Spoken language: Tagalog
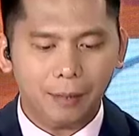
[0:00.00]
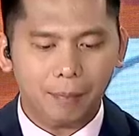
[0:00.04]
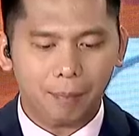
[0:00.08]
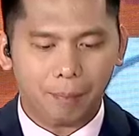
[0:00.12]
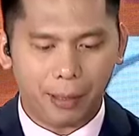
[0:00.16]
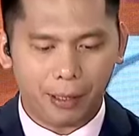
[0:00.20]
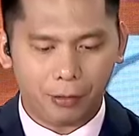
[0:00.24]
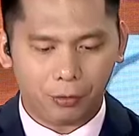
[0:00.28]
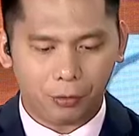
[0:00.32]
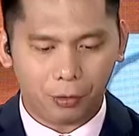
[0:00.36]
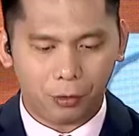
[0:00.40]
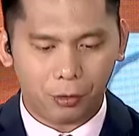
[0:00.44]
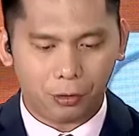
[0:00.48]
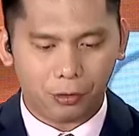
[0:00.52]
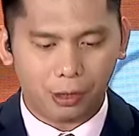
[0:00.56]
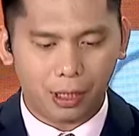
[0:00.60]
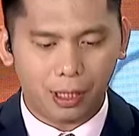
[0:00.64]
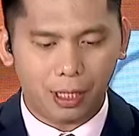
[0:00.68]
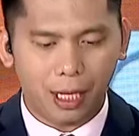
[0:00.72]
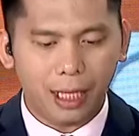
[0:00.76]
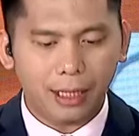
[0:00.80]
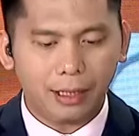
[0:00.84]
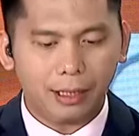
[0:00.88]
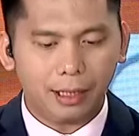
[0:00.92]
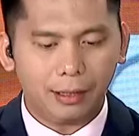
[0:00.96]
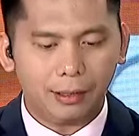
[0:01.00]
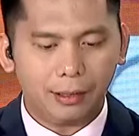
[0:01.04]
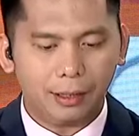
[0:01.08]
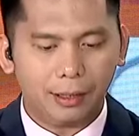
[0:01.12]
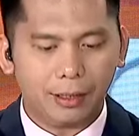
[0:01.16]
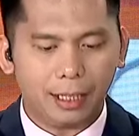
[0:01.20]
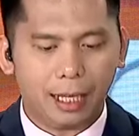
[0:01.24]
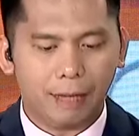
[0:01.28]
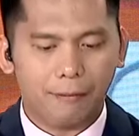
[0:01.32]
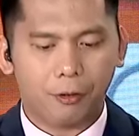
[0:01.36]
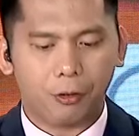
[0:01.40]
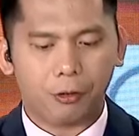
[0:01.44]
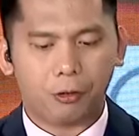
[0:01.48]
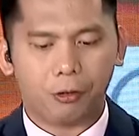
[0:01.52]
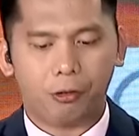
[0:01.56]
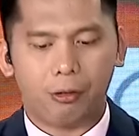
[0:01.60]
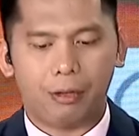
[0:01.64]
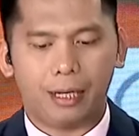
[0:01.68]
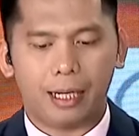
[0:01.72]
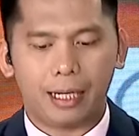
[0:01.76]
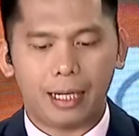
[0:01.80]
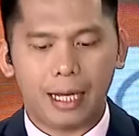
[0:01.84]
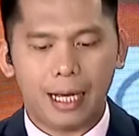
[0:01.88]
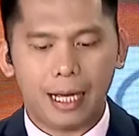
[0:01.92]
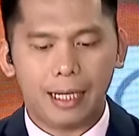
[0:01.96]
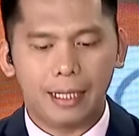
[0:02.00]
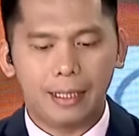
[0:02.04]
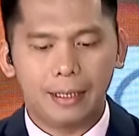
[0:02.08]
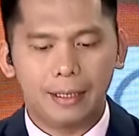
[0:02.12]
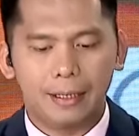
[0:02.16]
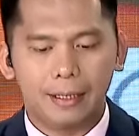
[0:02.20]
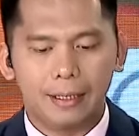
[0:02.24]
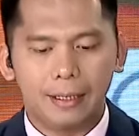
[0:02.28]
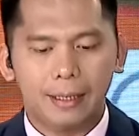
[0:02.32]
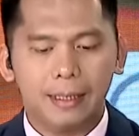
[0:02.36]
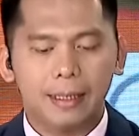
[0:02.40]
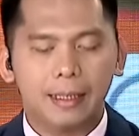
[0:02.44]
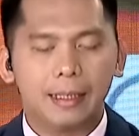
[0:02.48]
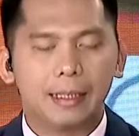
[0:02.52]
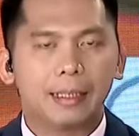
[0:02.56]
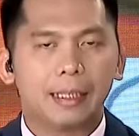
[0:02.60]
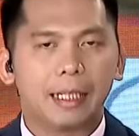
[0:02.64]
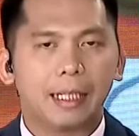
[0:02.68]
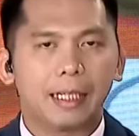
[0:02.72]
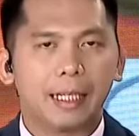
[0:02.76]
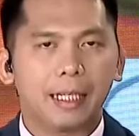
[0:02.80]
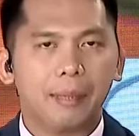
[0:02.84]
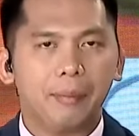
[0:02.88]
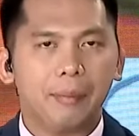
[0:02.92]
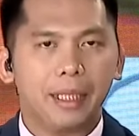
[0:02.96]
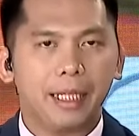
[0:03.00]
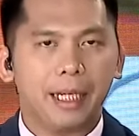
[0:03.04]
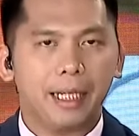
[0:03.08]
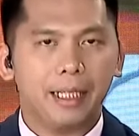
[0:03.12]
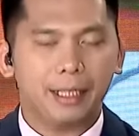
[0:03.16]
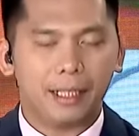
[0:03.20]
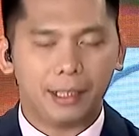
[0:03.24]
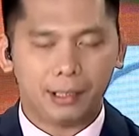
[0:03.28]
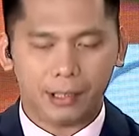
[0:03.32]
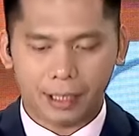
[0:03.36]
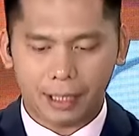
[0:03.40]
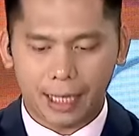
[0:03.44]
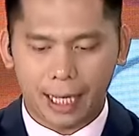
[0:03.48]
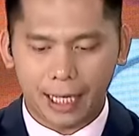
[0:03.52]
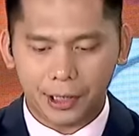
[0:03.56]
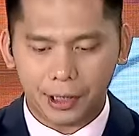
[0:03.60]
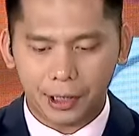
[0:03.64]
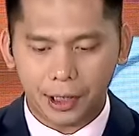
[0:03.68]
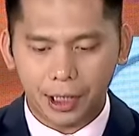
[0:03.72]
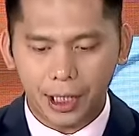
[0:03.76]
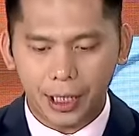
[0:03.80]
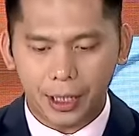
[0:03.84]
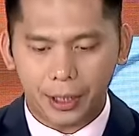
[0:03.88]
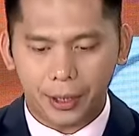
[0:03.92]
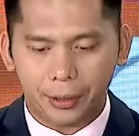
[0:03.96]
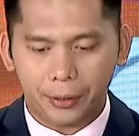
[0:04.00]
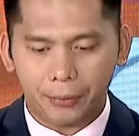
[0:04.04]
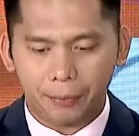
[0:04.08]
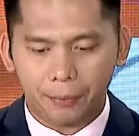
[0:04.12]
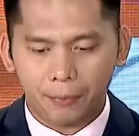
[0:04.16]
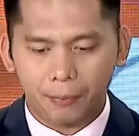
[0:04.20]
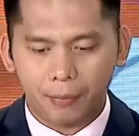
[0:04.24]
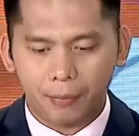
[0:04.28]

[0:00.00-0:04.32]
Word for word: pesos at 90 centavos si Hulaga na naibigay niya sa cashier